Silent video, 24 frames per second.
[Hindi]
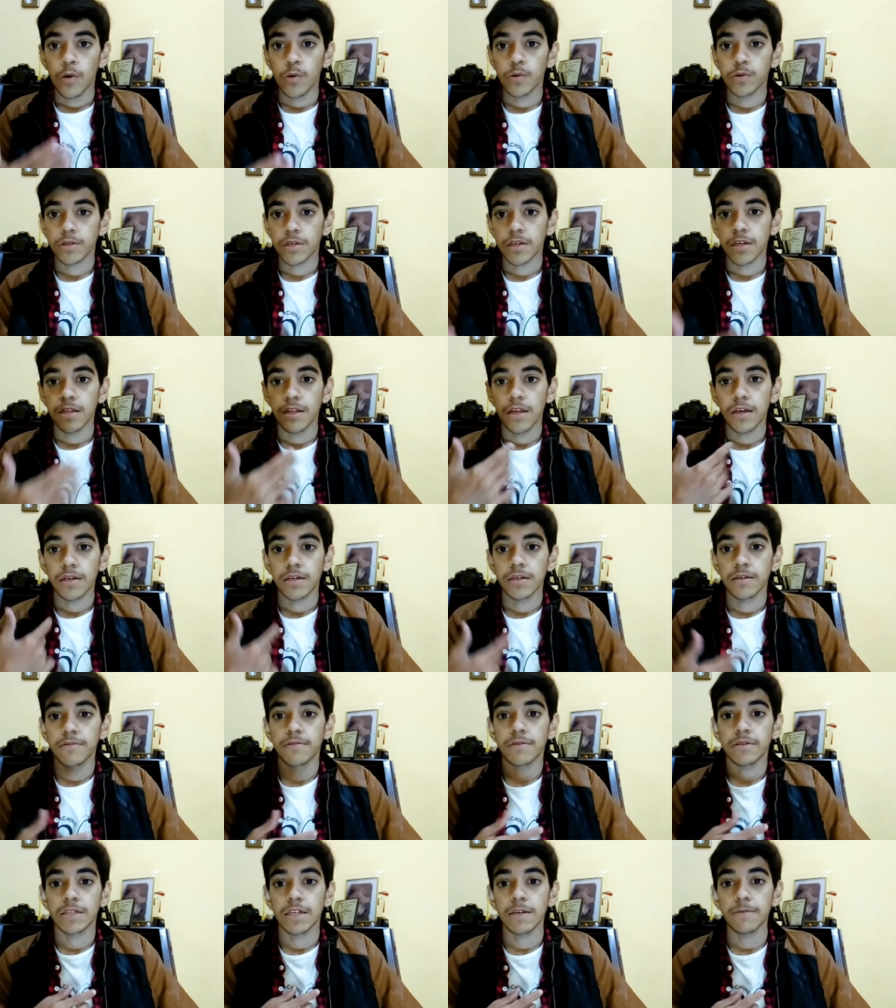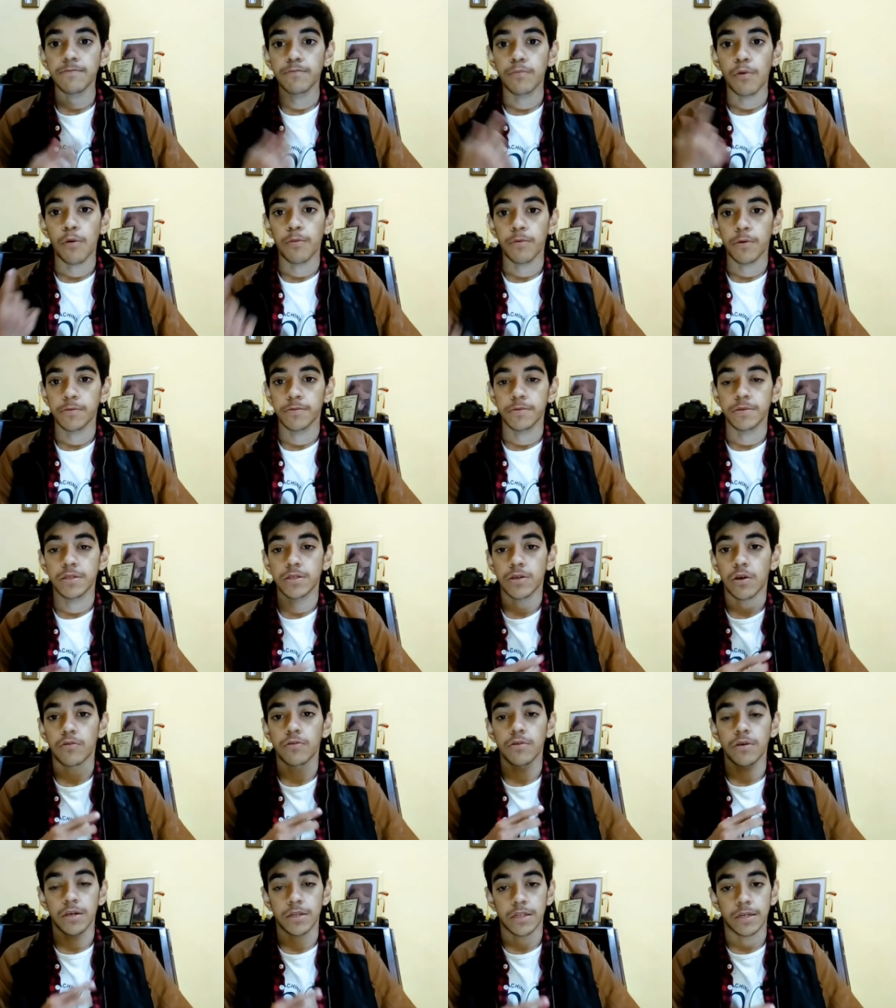उसके अंदर की वजह से पॉप ऑफ की
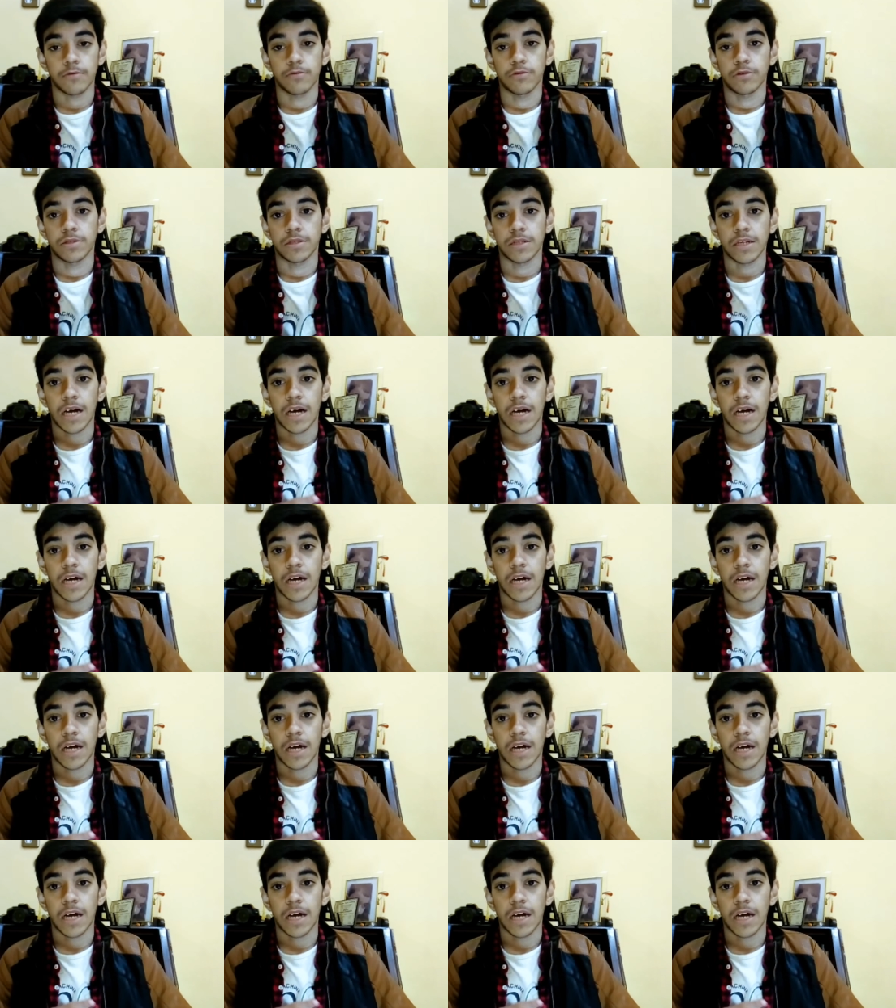साउंड ख़त्म हो